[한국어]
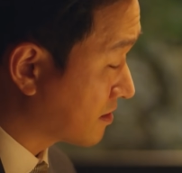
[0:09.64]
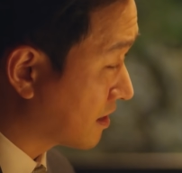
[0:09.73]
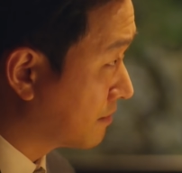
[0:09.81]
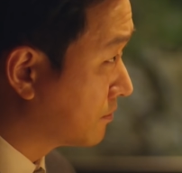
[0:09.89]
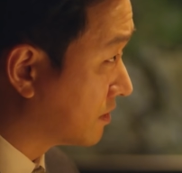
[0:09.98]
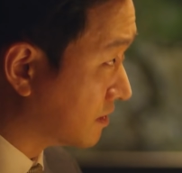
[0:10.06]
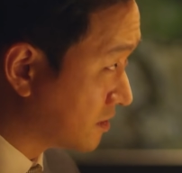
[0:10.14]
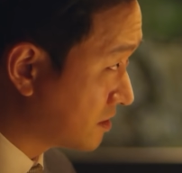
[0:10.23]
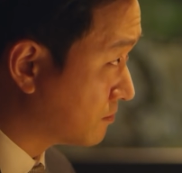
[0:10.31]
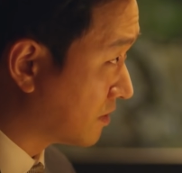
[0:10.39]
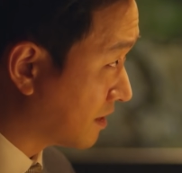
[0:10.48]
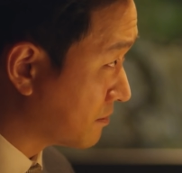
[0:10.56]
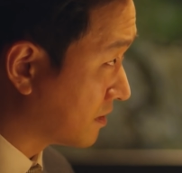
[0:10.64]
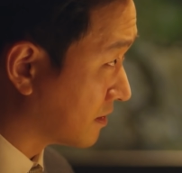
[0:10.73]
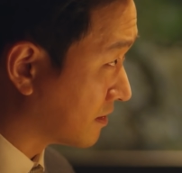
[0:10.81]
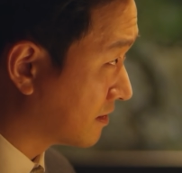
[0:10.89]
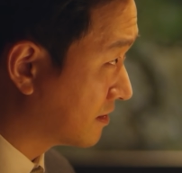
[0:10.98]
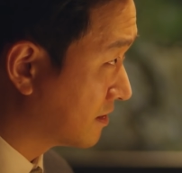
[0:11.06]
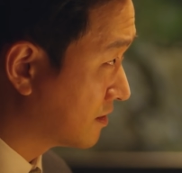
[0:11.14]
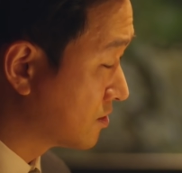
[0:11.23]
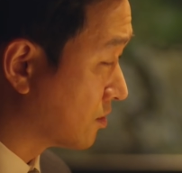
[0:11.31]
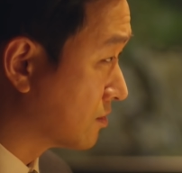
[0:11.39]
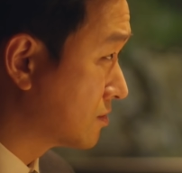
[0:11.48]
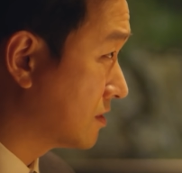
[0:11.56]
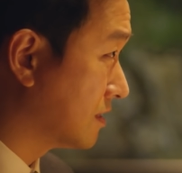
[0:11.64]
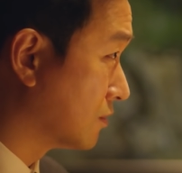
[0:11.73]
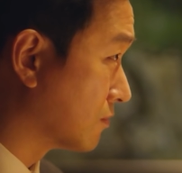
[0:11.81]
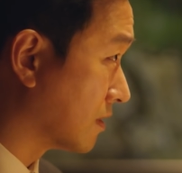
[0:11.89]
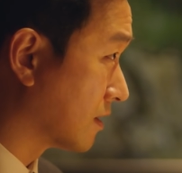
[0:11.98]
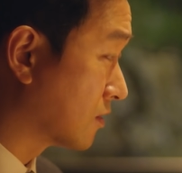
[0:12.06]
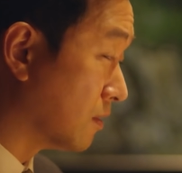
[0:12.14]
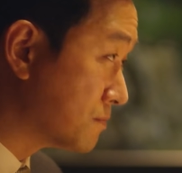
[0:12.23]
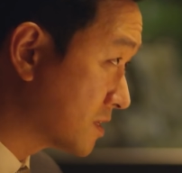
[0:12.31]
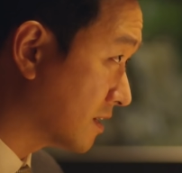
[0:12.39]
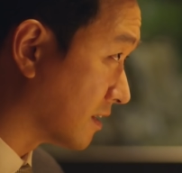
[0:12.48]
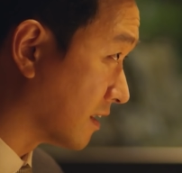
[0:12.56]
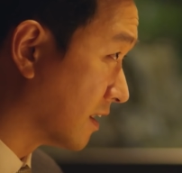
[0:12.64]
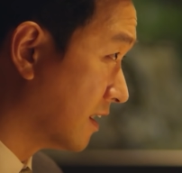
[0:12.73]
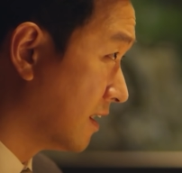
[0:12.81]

사람들이 의심을 하면은 정치인과 검찰이.